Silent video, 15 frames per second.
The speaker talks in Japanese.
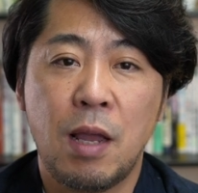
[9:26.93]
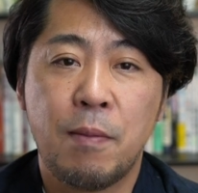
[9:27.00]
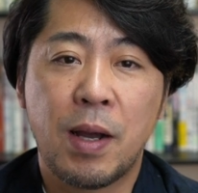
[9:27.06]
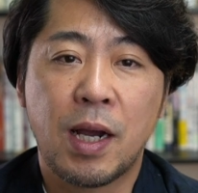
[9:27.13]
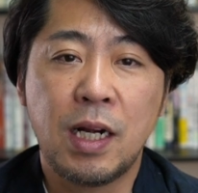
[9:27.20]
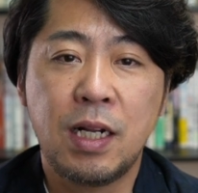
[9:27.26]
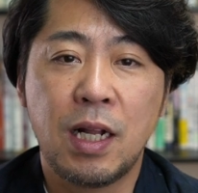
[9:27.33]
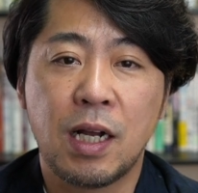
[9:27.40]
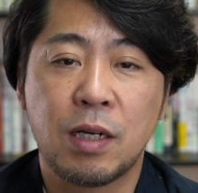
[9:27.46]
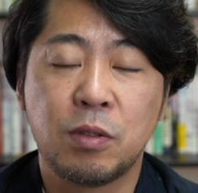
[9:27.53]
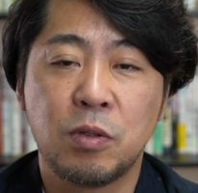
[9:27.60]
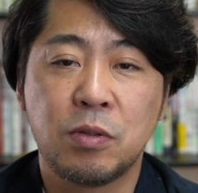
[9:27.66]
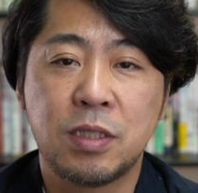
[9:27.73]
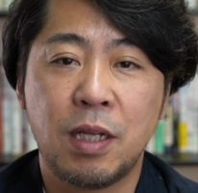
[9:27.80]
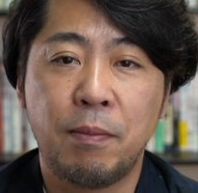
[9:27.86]
まあ、彼らが不
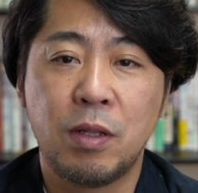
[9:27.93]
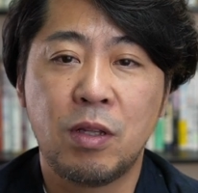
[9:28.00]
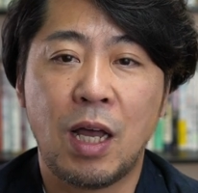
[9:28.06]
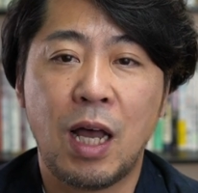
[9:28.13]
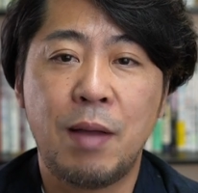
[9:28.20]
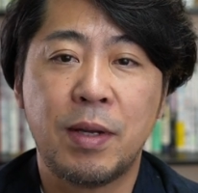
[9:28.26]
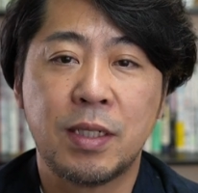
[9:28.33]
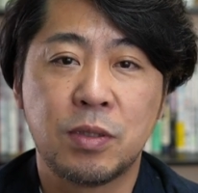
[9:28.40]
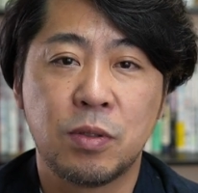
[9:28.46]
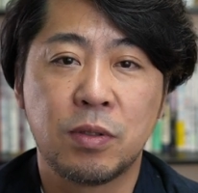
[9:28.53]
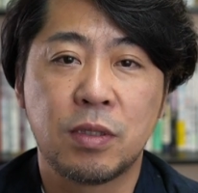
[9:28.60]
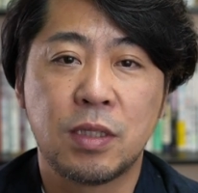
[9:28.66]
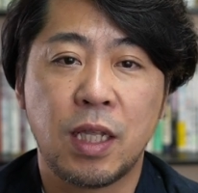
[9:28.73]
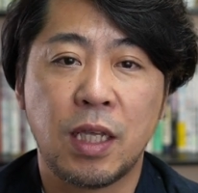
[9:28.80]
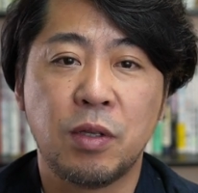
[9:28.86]
動産版の
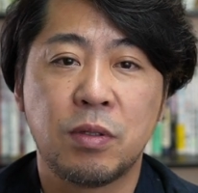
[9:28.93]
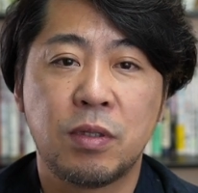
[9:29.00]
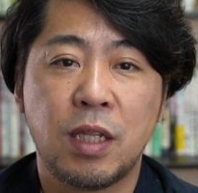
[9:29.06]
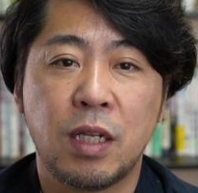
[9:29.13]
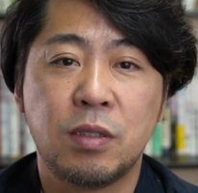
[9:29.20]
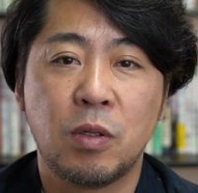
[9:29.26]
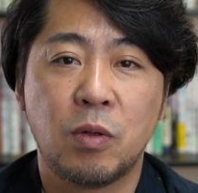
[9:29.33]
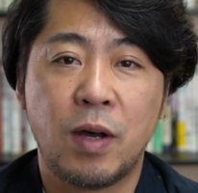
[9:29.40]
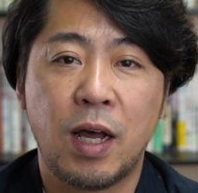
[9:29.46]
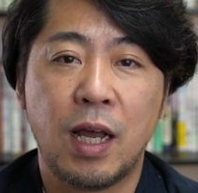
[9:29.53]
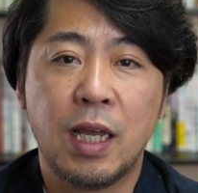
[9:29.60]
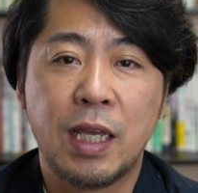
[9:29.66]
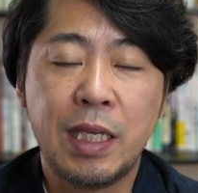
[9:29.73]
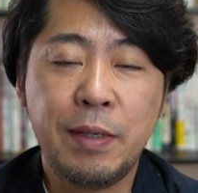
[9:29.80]
Amazon って言ってるのは、